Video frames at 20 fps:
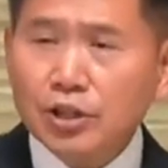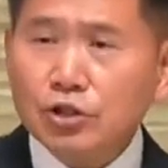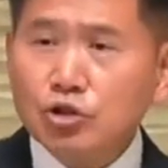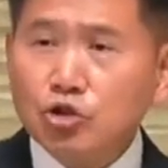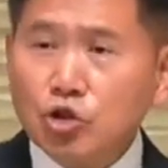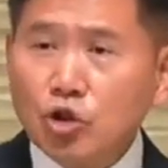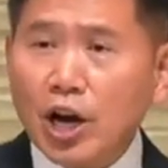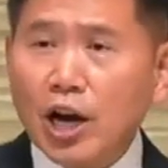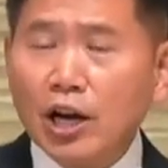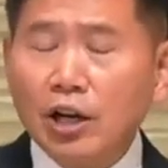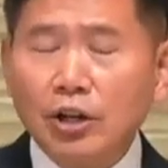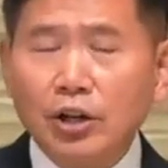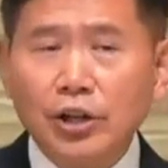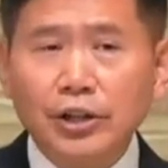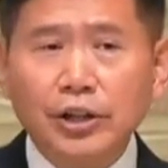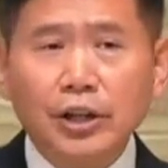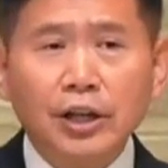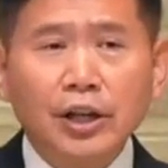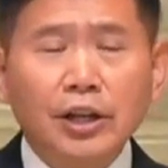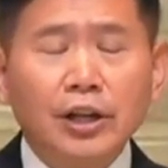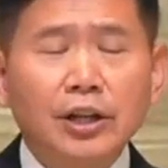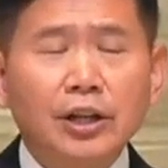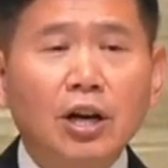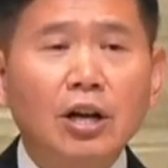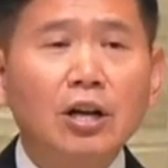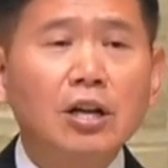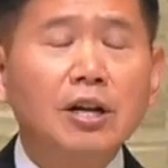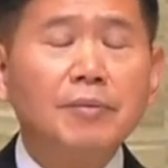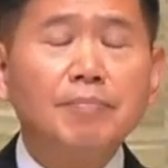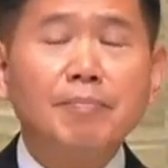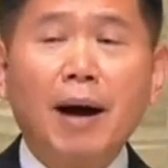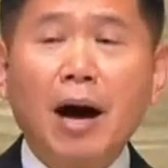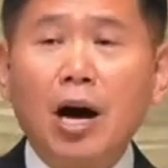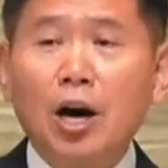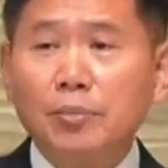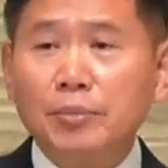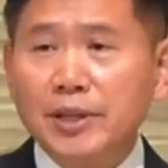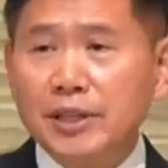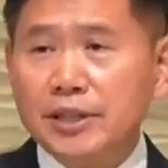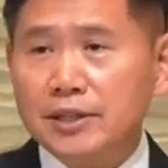중요한 건 열린
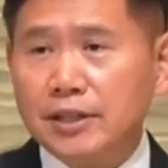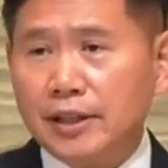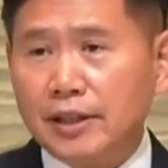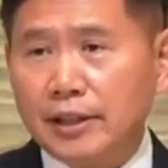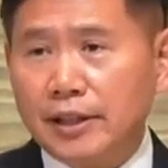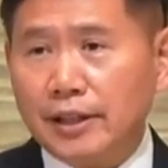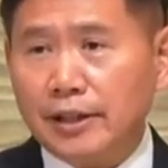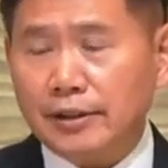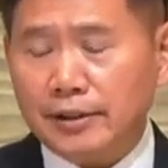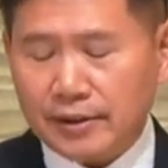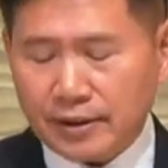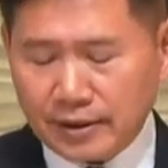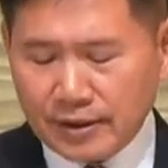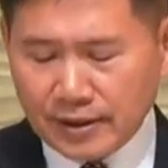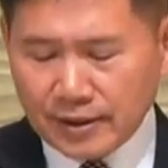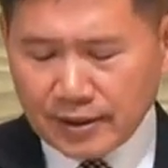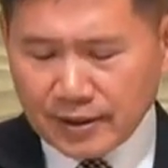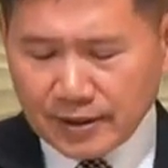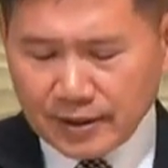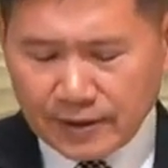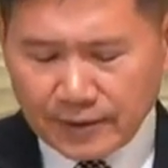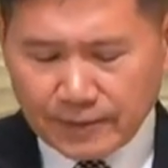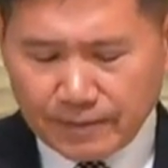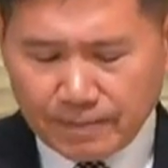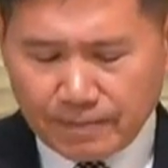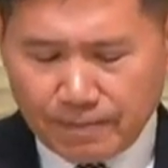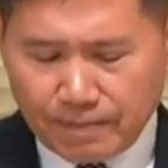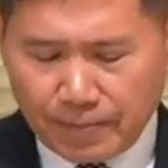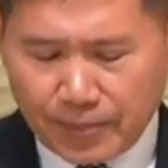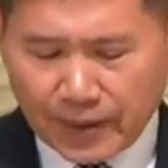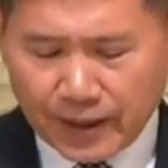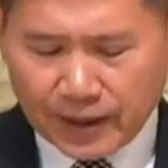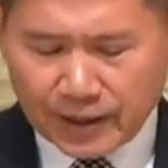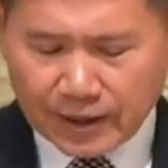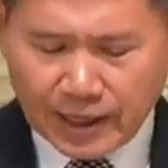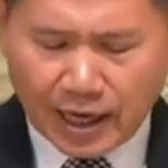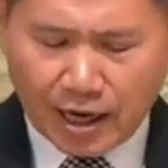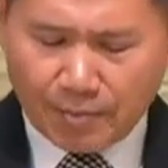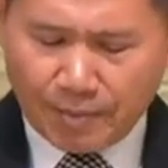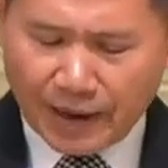마음이 있어야 돼요.
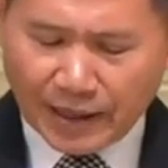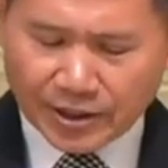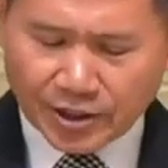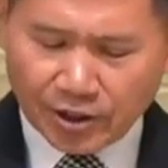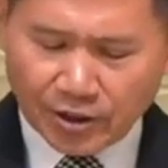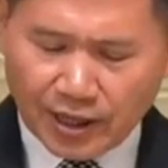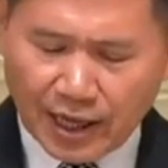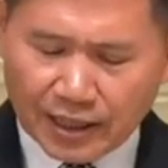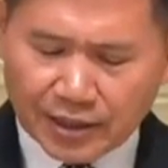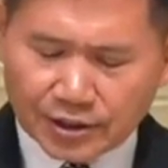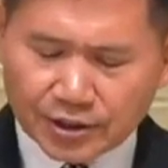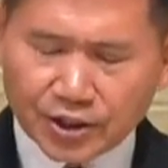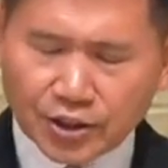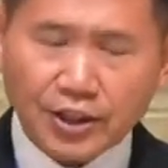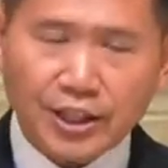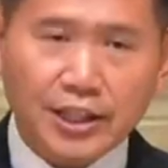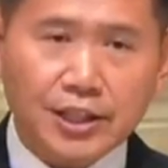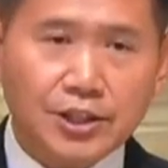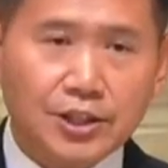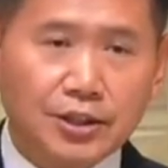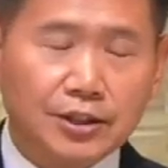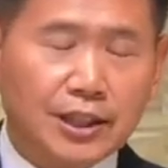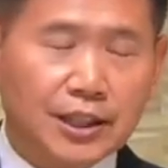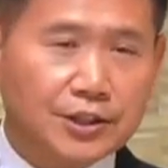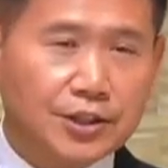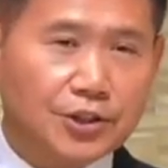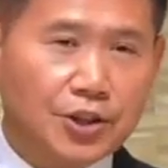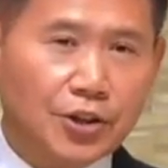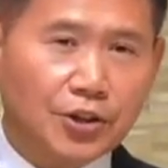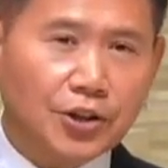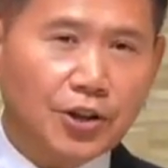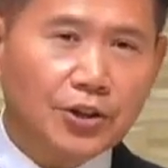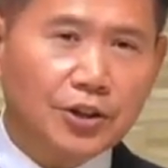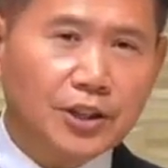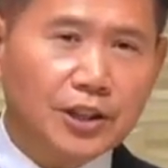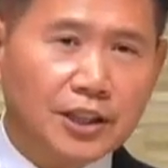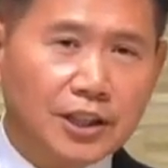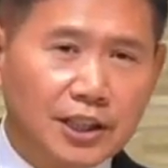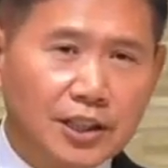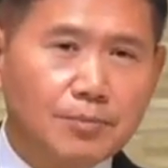그래야 발전 가능성이 있죠. 그래서
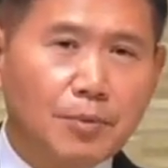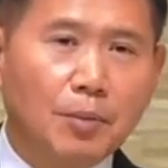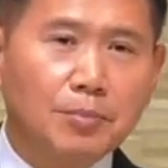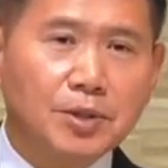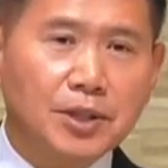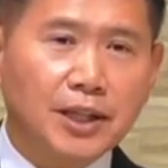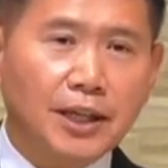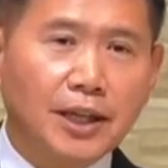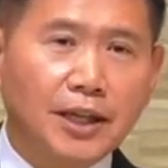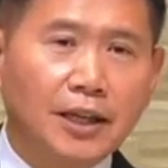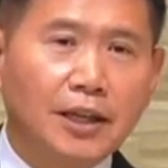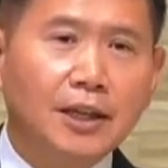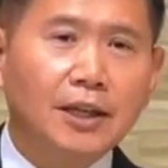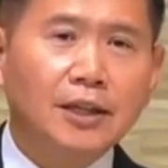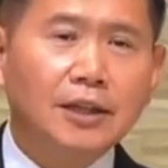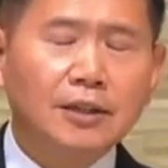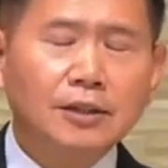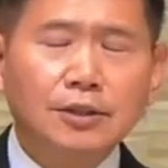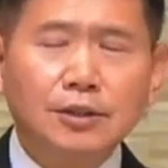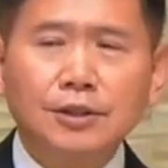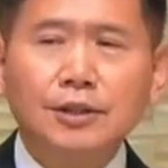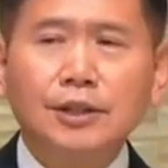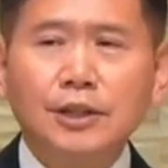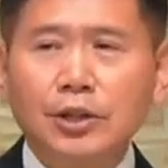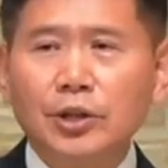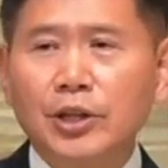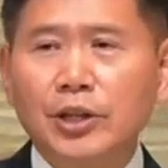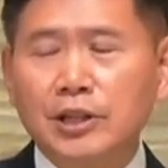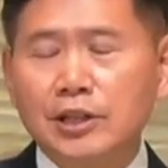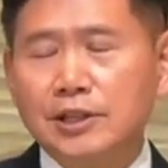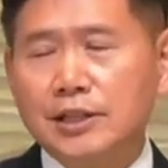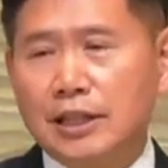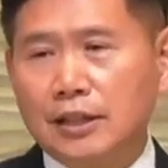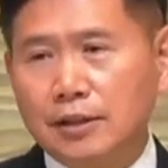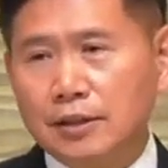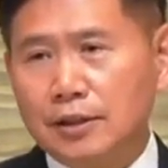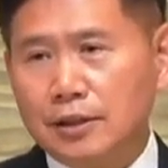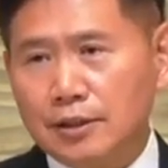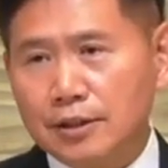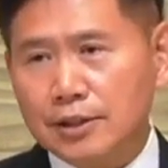성경은 끊임없이 들을 귀 있는
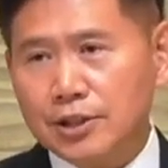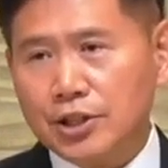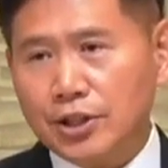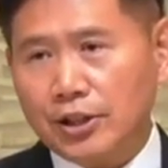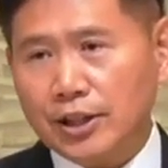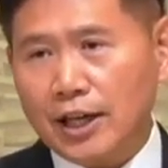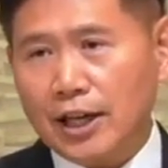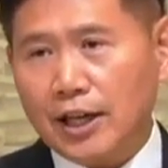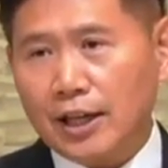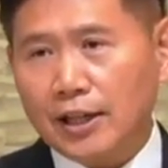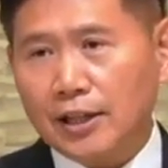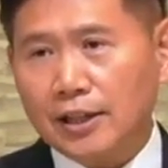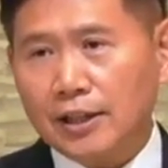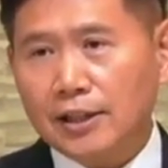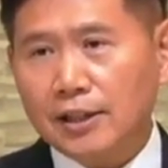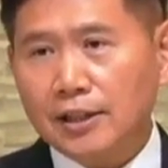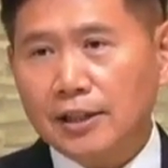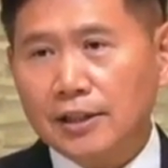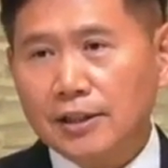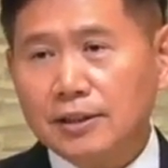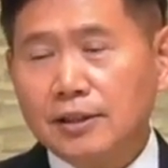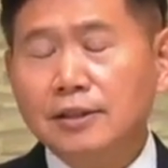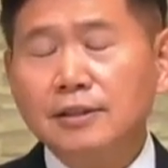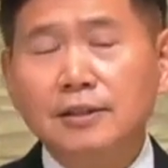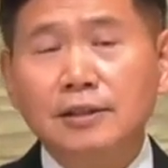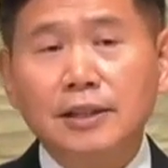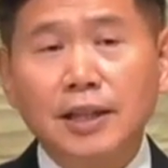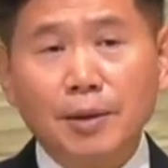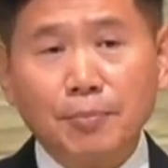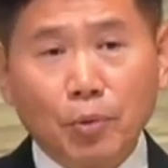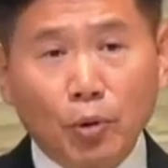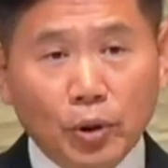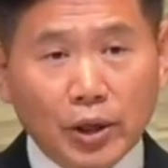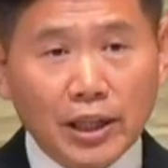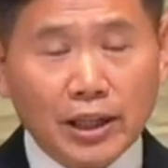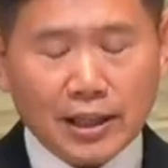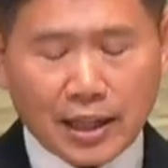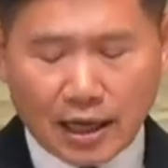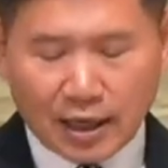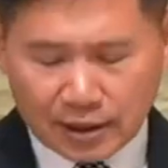자는 들을지어다. 듣는 게
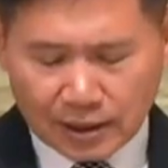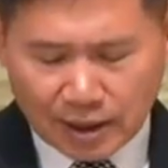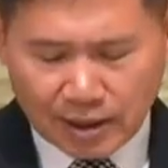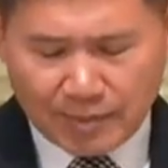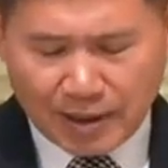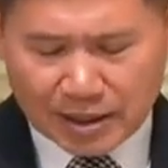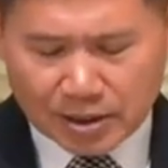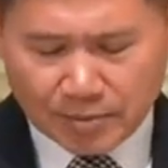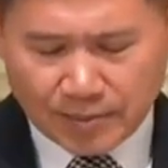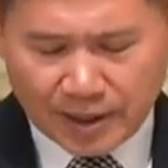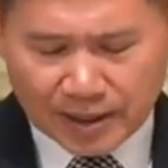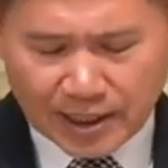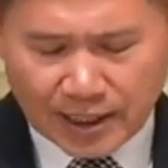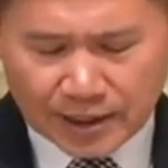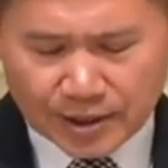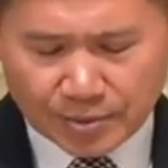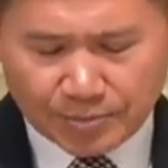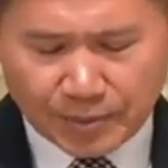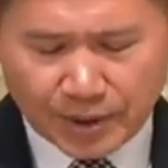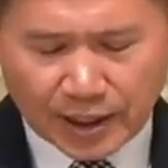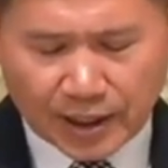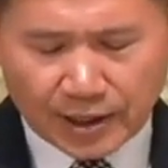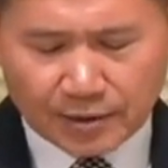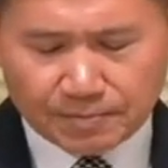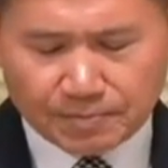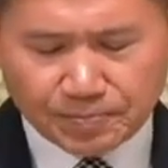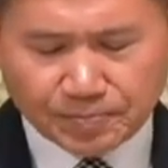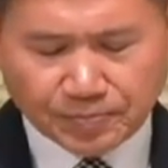복이 있다. 그렇게 말씀하지 않습니까?